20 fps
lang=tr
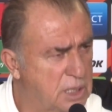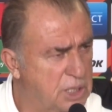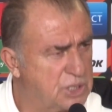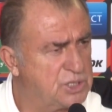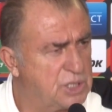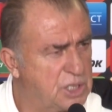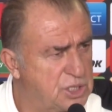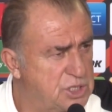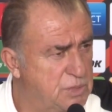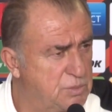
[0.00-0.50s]

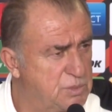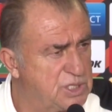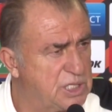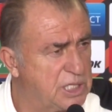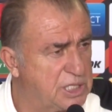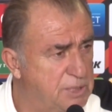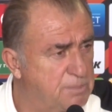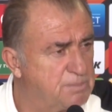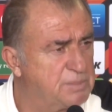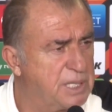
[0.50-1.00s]

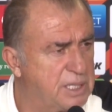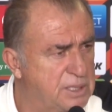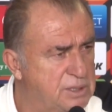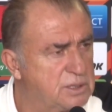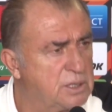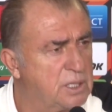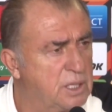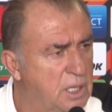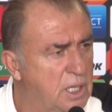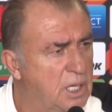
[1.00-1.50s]
karşılaştığımız
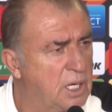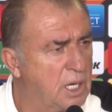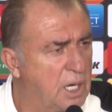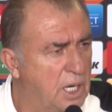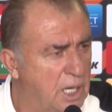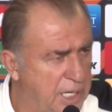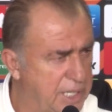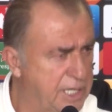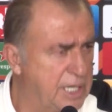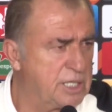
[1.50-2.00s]
rakipler
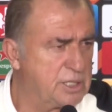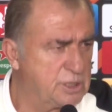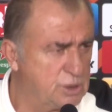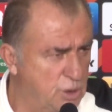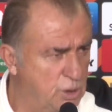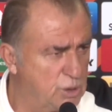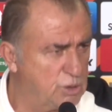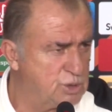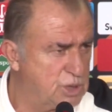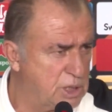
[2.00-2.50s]

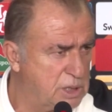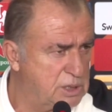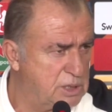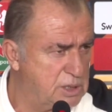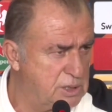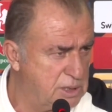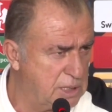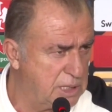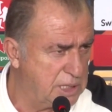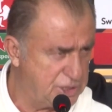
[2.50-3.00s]
ayarında
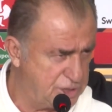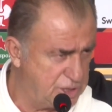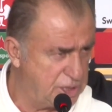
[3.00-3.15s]
olacaktır.